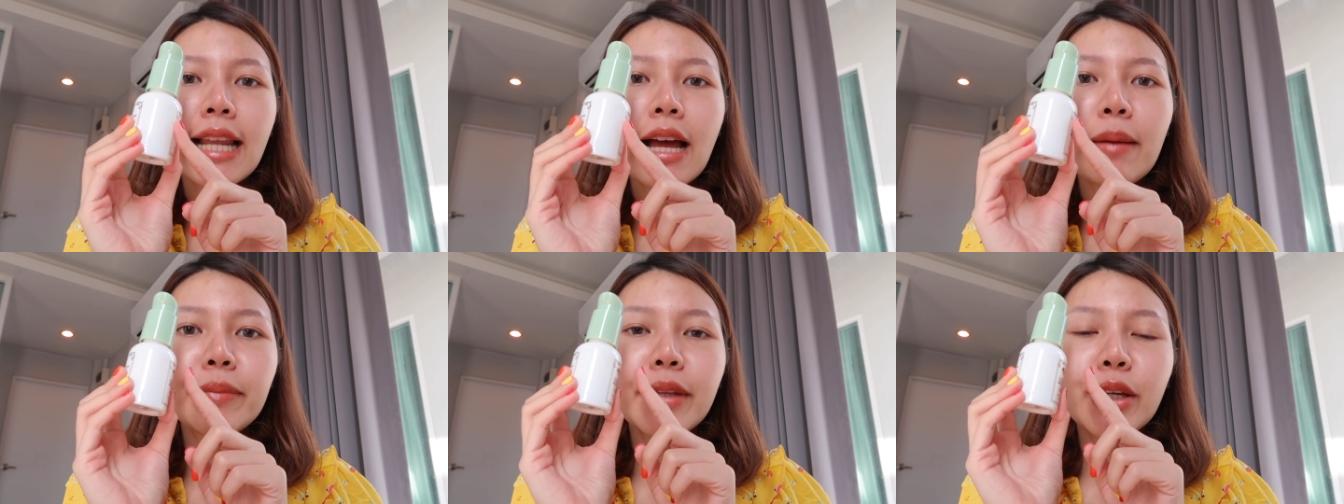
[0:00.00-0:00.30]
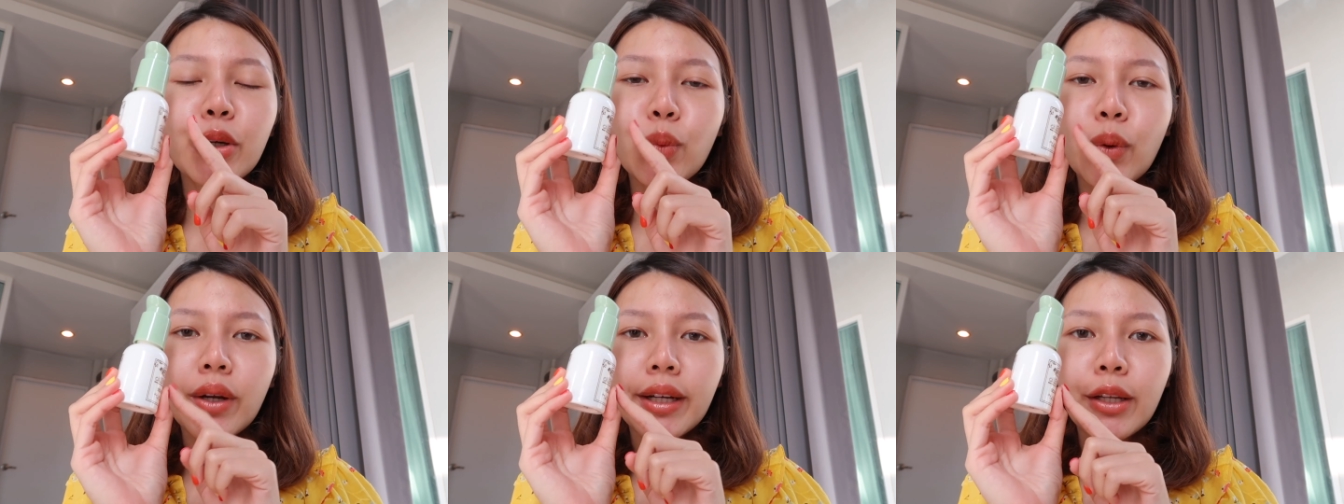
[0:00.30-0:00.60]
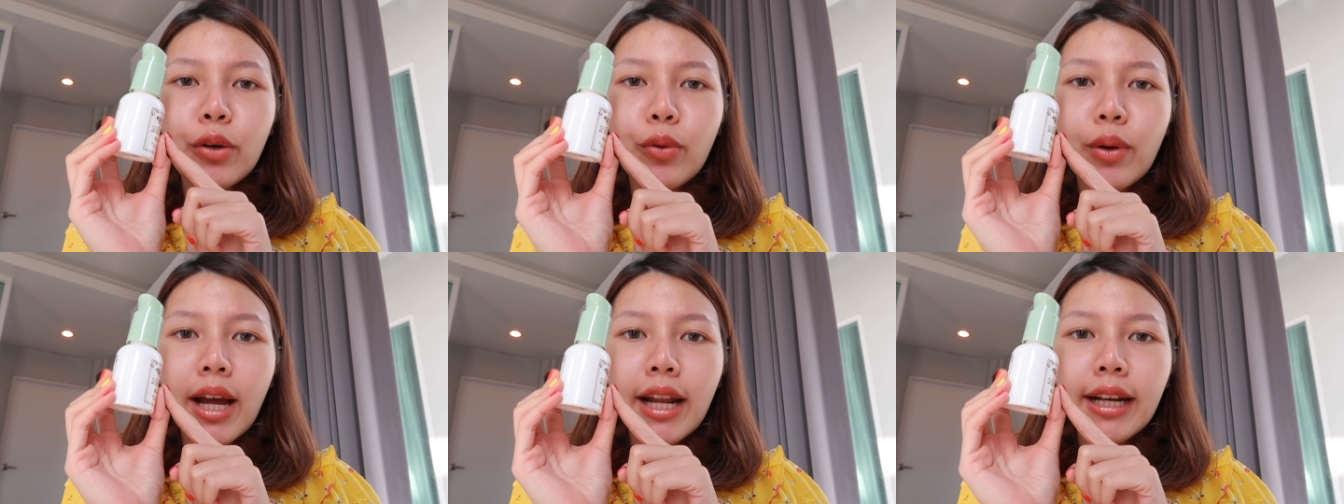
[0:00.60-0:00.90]
รั่มในขวด
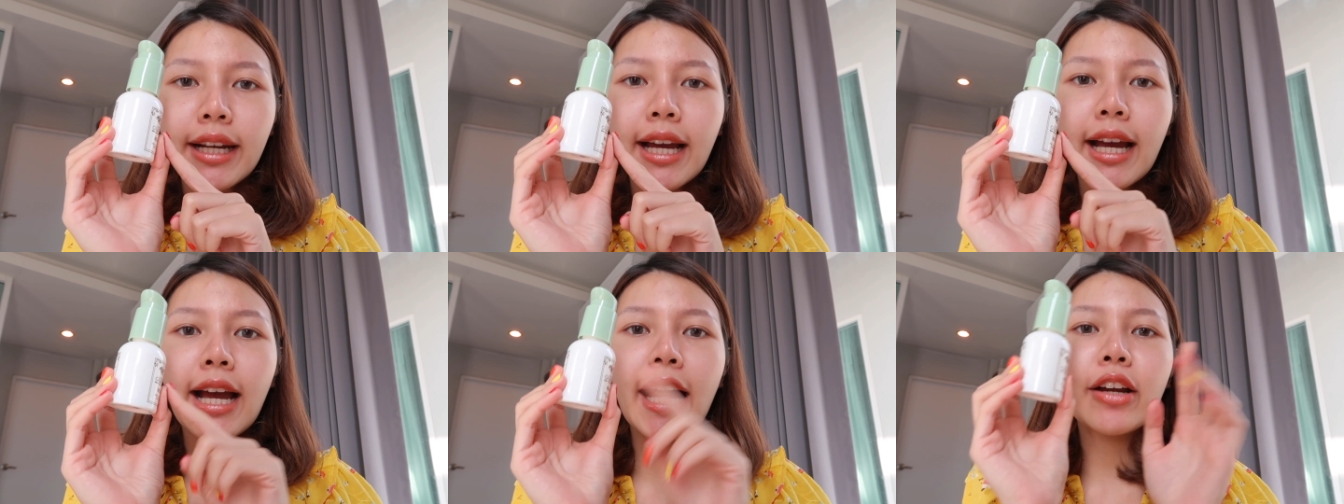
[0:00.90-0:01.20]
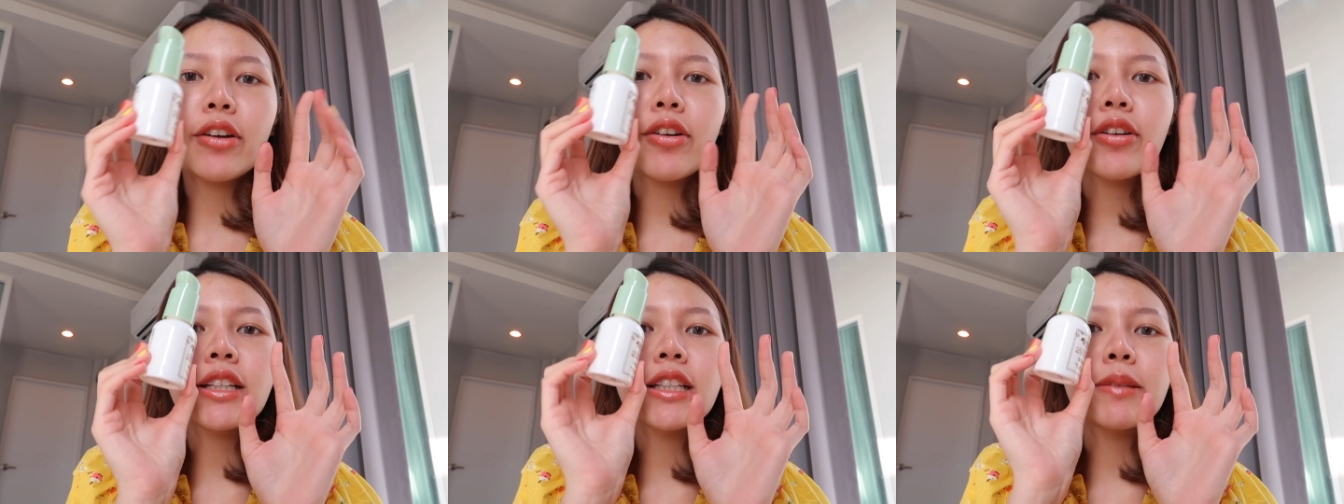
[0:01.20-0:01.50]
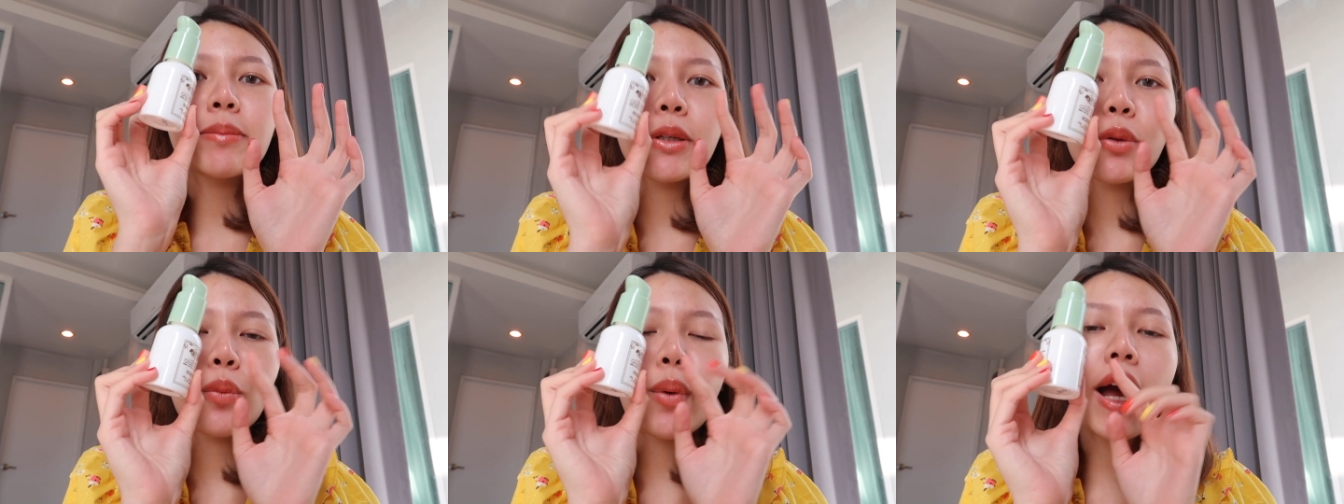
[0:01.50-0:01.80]
เดียวกันนะคะก็คื
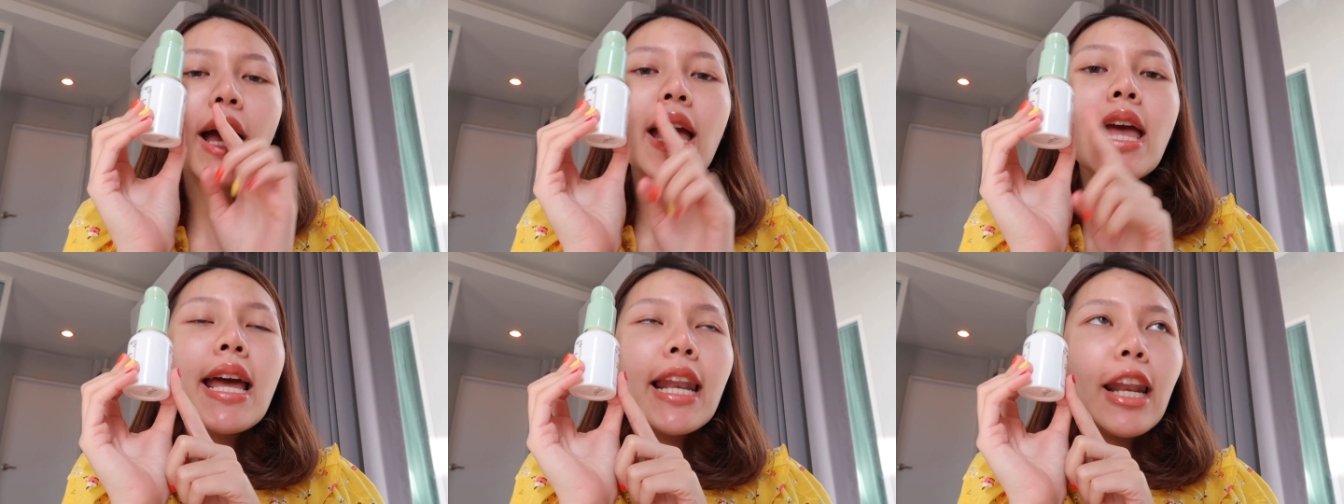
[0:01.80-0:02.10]
อเหมือนว่า